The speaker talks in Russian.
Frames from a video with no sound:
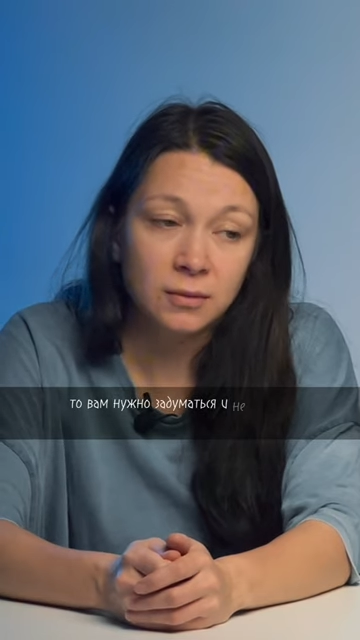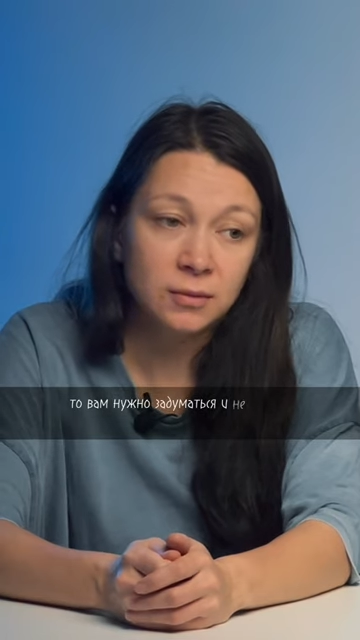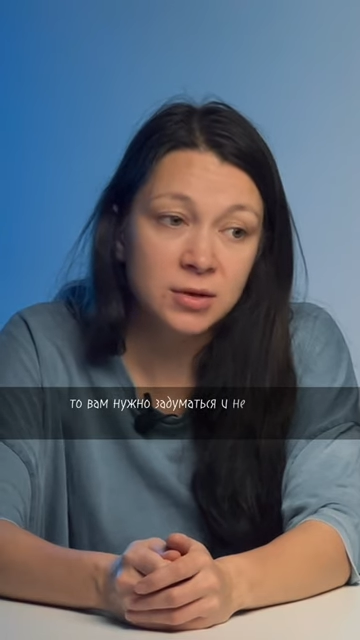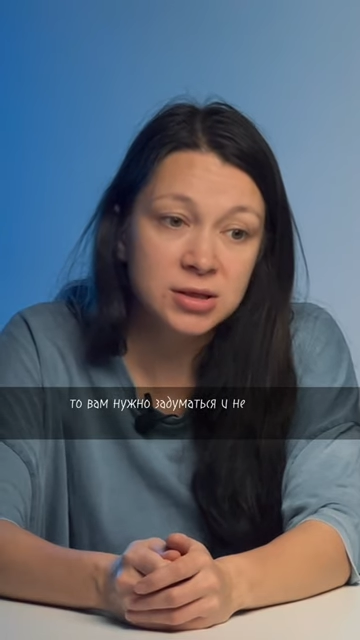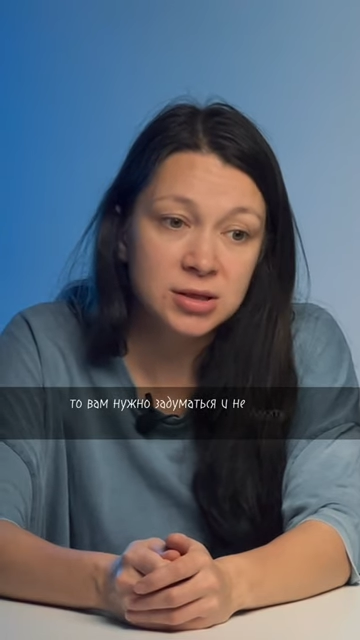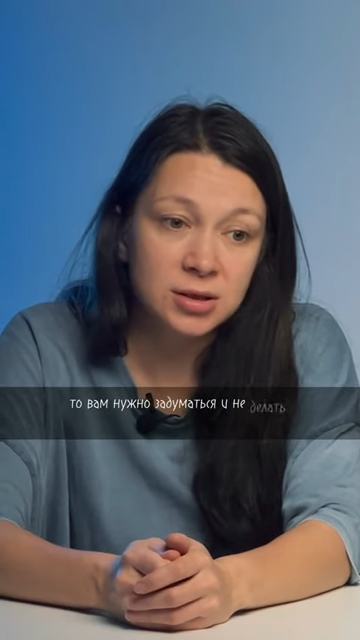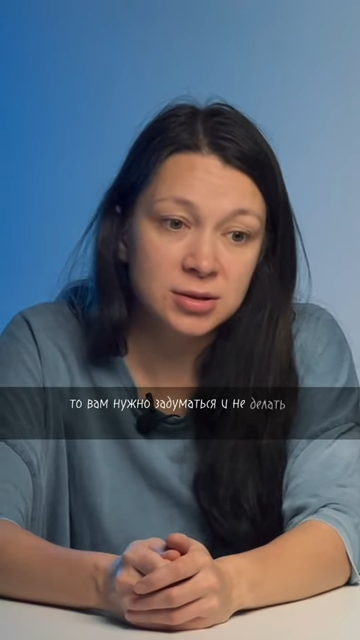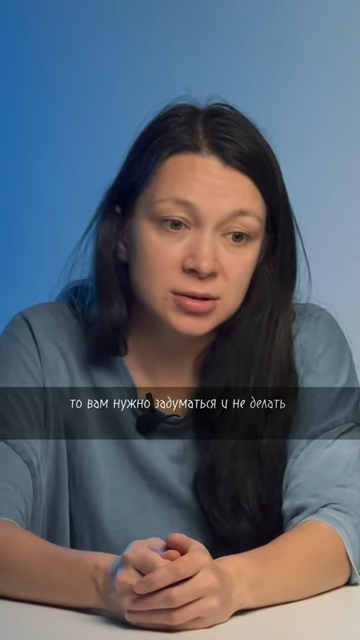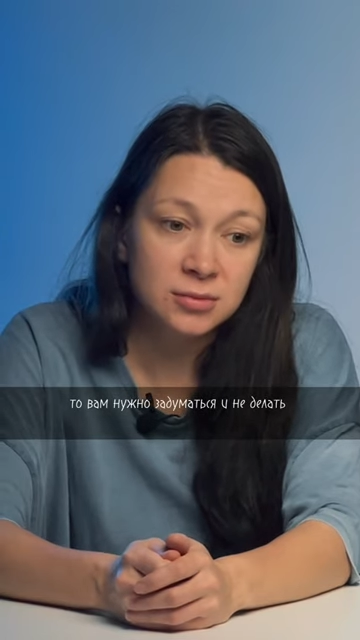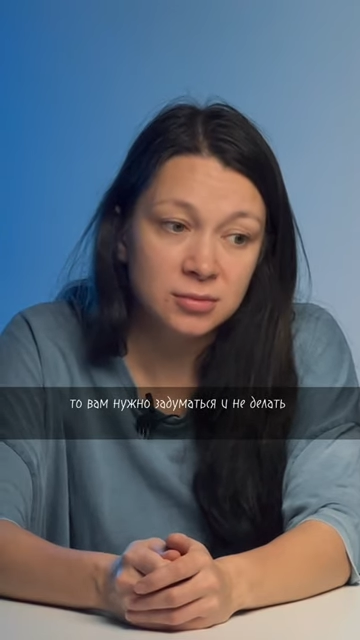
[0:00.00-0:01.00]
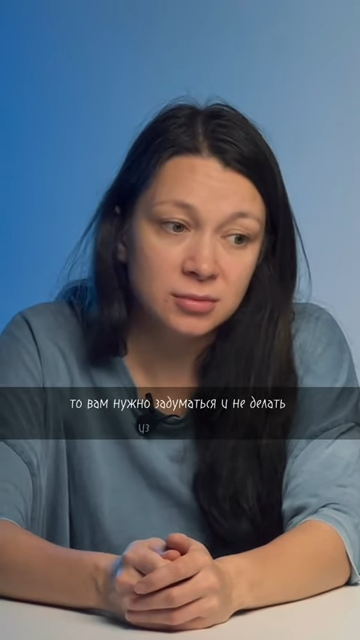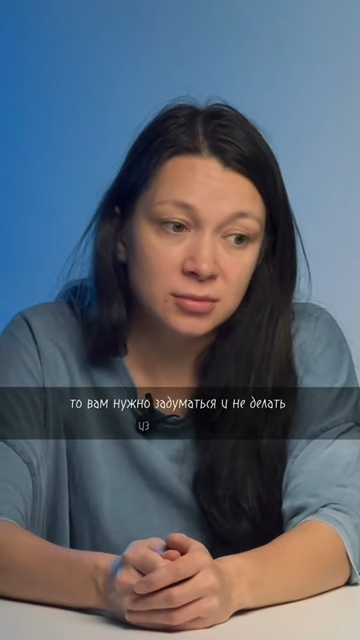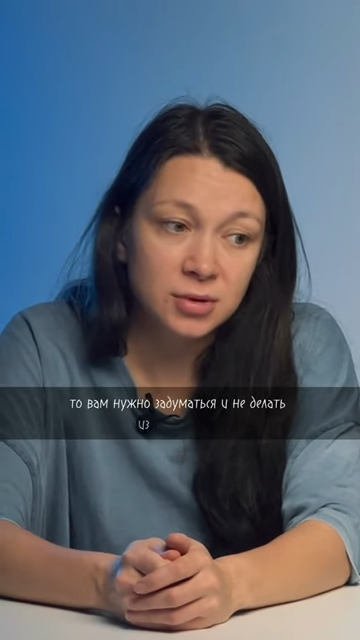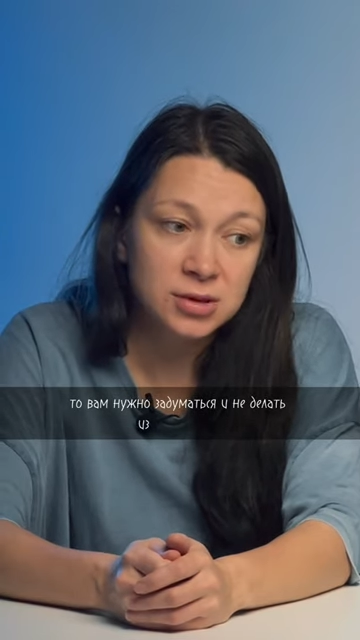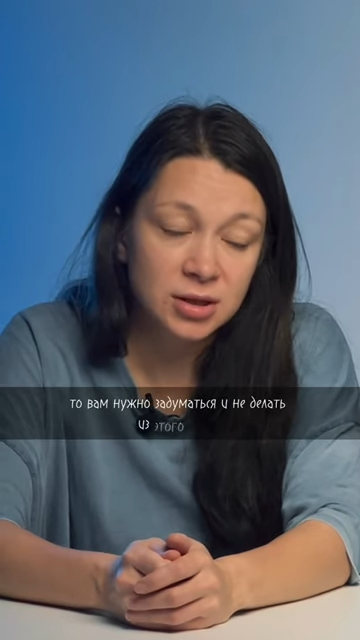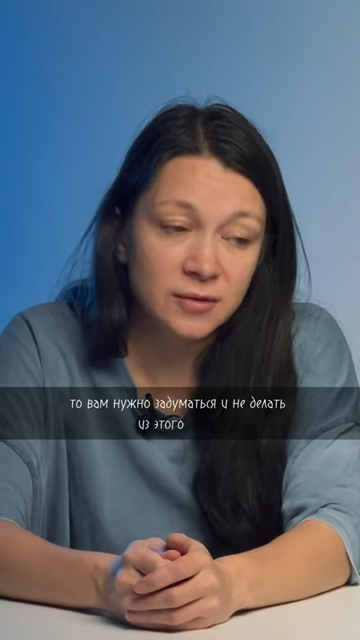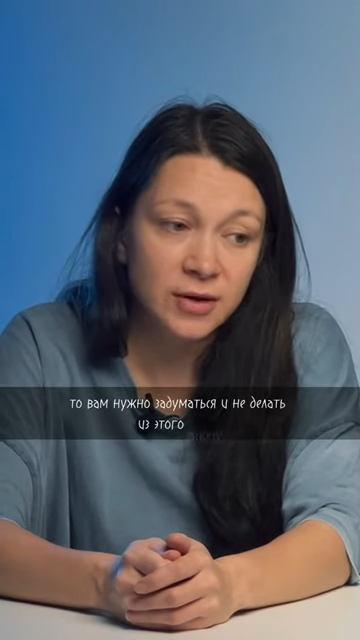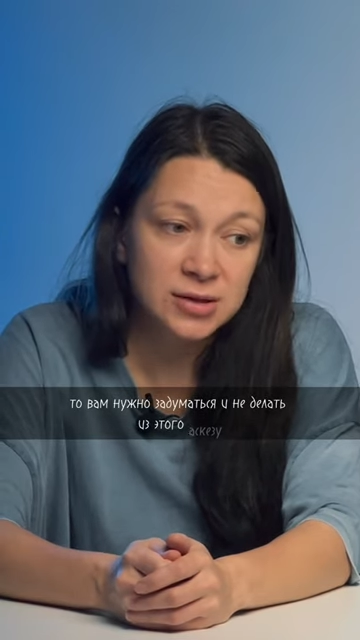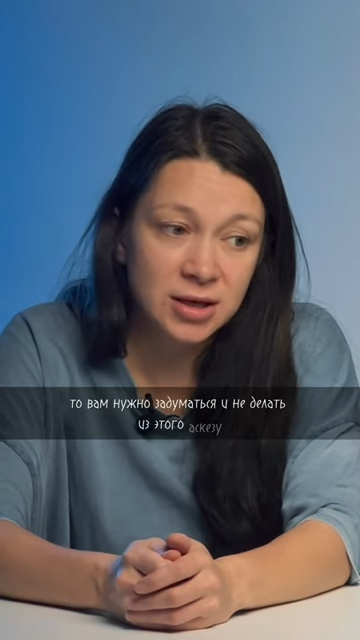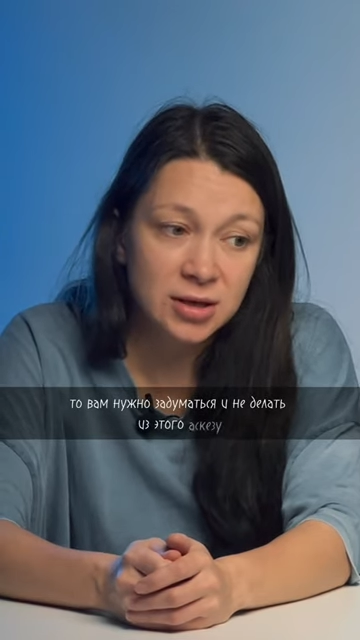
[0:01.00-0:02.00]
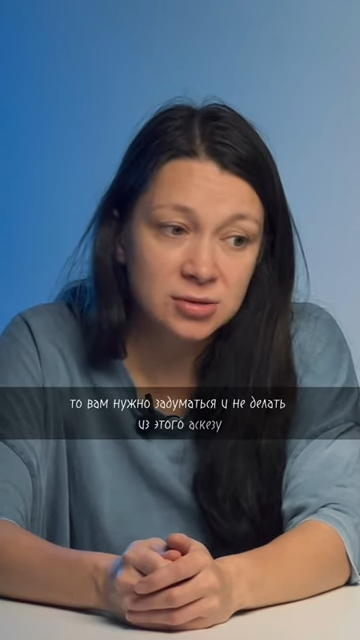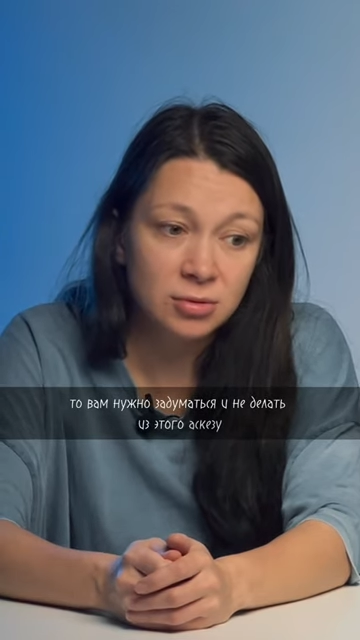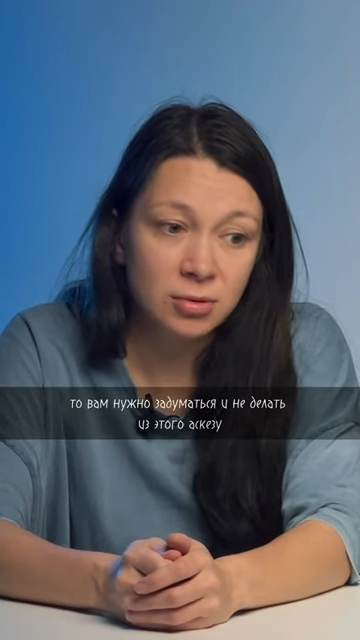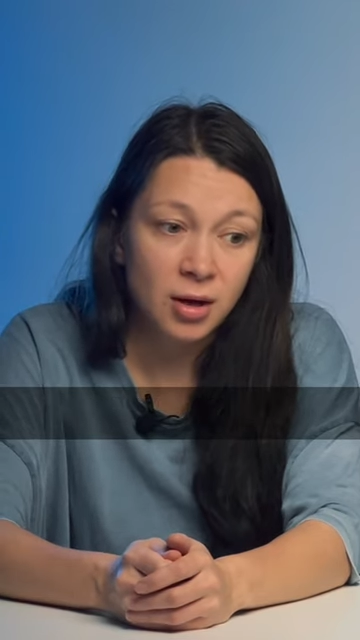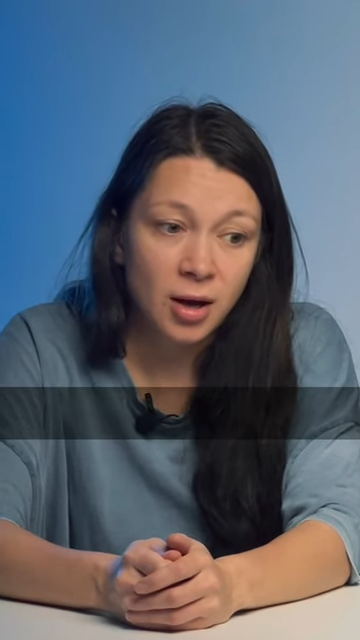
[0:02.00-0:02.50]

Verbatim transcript: не делать из этого аскезу,